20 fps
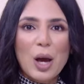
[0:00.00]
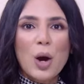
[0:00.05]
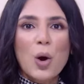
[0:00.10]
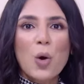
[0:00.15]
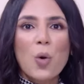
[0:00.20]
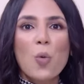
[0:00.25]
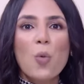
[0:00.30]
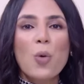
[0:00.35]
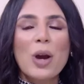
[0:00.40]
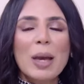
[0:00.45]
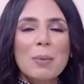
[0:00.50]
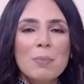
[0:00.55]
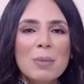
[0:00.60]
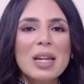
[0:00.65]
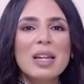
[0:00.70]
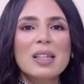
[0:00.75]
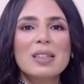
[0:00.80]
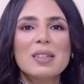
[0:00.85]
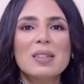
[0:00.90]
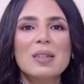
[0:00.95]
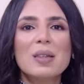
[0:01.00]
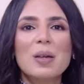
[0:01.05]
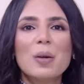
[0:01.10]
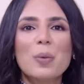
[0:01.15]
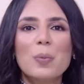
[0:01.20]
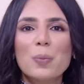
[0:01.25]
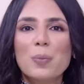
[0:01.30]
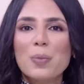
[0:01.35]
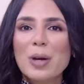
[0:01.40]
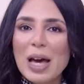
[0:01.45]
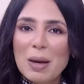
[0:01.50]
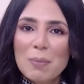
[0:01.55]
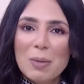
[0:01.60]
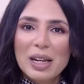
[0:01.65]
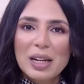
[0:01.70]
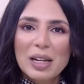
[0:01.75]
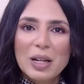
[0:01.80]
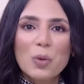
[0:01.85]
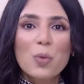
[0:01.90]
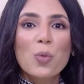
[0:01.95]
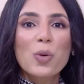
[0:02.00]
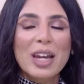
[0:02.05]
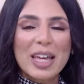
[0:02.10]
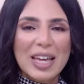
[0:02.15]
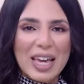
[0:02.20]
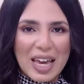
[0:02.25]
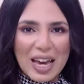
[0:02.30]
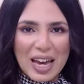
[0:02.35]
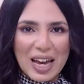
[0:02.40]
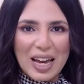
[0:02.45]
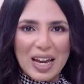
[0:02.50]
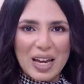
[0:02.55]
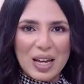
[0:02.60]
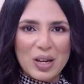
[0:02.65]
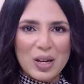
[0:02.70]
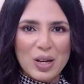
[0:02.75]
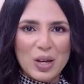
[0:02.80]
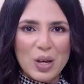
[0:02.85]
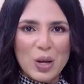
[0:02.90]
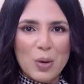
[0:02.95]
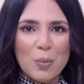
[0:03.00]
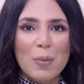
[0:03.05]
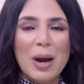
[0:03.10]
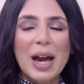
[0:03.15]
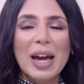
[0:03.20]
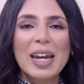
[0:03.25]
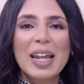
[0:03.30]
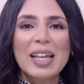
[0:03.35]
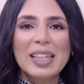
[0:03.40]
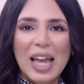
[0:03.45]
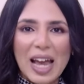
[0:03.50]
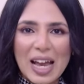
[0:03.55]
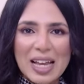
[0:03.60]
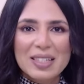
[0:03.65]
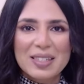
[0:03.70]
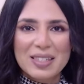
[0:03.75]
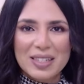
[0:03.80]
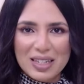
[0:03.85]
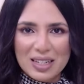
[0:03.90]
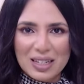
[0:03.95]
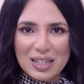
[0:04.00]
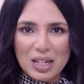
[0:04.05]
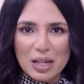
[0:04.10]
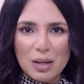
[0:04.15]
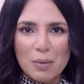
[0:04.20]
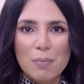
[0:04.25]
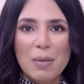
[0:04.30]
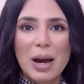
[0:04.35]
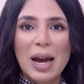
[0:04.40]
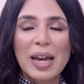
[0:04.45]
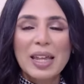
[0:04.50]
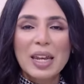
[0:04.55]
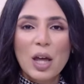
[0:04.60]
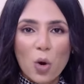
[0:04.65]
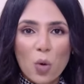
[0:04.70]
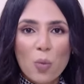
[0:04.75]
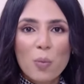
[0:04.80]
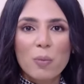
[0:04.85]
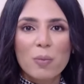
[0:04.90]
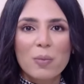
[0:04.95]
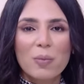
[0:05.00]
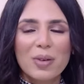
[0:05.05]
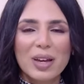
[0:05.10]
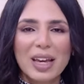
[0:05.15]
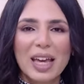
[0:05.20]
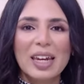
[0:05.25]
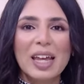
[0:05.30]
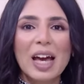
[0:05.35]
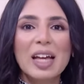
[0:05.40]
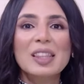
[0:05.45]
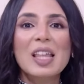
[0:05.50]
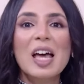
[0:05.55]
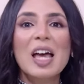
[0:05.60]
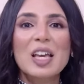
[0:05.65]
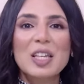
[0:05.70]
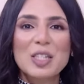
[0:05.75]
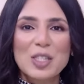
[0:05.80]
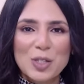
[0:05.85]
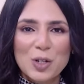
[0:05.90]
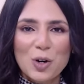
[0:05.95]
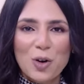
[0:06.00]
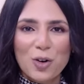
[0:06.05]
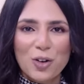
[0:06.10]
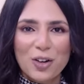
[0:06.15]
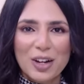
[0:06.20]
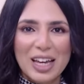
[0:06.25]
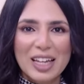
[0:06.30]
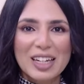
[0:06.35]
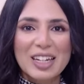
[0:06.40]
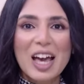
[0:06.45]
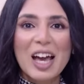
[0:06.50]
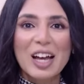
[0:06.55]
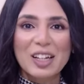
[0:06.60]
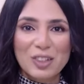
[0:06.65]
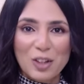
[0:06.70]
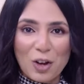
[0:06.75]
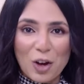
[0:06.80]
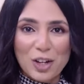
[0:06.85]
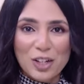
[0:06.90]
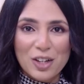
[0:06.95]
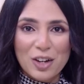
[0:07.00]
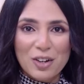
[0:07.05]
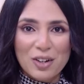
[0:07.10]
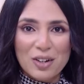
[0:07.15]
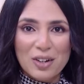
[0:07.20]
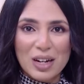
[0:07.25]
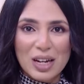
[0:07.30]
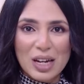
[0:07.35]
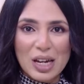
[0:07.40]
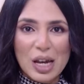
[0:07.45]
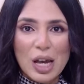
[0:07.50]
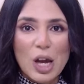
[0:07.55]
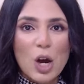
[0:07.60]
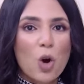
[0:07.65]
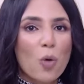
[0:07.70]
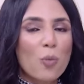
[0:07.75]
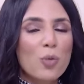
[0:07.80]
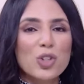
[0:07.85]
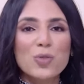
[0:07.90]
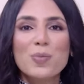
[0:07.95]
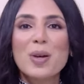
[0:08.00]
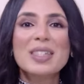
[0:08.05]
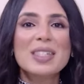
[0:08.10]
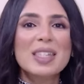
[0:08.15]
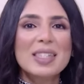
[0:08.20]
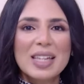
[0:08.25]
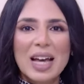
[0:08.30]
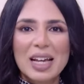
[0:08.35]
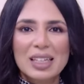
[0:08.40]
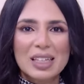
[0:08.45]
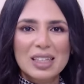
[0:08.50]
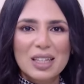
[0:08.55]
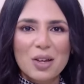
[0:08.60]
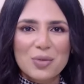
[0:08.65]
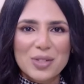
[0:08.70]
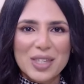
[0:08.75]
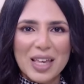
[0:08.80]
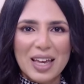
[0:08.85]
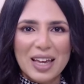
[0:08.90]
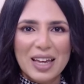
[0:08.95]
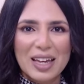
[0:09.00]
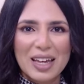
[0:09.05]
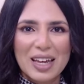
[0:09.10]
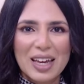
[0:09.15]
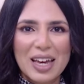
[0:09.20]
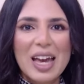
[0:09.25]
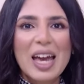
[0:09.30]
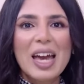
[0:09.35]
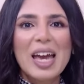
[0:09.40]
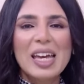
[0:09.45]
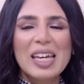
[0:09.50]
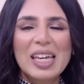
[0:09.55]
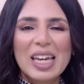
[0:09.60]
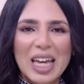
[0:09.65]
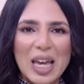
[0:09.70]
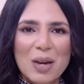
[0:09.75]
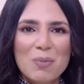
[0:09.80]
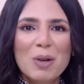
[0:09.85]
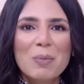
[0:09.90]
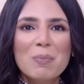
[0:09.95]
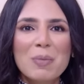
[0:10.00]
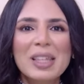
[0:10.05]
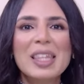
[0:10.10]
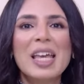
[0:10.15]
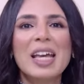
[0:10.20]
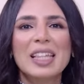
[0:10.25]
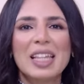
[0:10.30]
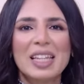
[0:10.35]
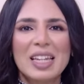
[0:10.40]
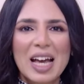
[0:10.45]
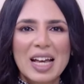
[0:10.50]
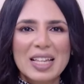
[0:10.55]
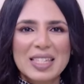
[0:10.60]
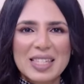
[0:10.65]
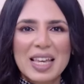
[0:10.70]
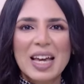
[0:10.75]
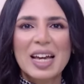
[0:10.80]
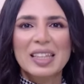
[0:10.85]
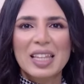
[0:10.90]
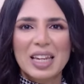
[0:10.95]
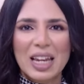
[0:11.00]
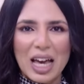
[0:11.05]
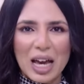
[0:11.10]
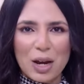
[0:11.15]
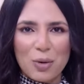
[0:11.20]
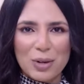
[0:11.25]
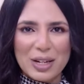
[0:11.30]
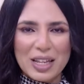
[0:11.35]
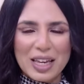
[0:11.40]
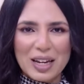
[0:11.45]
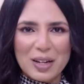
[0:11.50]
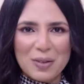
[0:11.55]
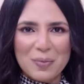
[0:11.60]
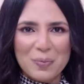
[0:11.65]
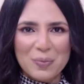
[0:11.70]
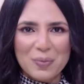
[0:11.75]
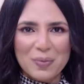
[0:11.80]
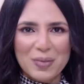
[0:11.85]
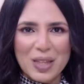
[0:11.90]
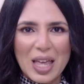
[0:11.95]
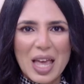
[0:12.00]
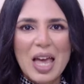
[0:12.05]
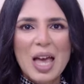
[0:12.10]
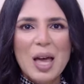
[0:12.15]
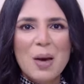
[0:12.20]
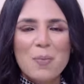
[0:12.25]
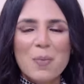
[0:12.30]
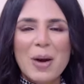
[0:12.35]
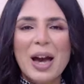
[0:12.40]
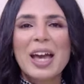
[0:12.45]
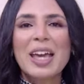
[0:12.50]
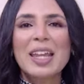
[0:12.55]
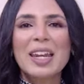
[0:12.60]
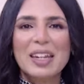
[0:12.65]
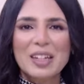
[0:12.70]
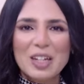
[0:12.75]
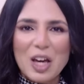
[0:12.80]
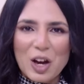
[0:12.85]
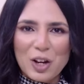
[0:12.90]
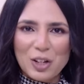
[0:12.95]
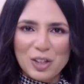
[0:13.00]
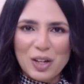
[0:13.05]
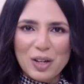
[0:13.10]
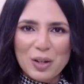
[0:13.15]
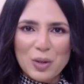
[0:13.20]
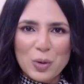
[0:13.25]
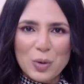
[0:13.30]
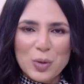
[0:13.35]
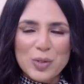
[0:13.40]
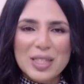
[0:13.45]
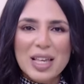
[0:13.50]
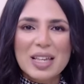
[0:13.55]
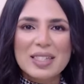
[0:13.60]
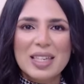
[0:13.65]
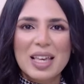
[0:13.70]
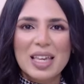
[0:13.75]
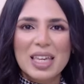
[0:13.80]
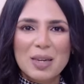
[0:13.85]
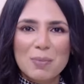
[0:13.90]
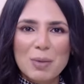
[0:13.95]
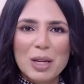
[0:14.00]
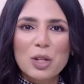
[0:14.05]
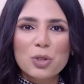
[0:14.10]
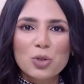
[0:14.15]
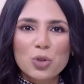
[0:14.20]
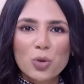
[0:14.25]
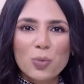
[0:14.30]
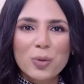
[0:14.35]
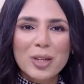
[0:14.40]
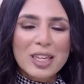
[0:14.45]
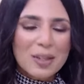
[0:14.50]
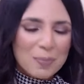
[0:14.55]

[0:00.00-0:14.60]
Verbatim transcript: وكملت بامل ونجاح معانا تحدي معانا ام كان عندها اصرار انها تغير ومش بس ساعدت نفسها هي كمان بدات انها تساعد اللي حواليها معانا النهارده استاذه ايمان الطبجي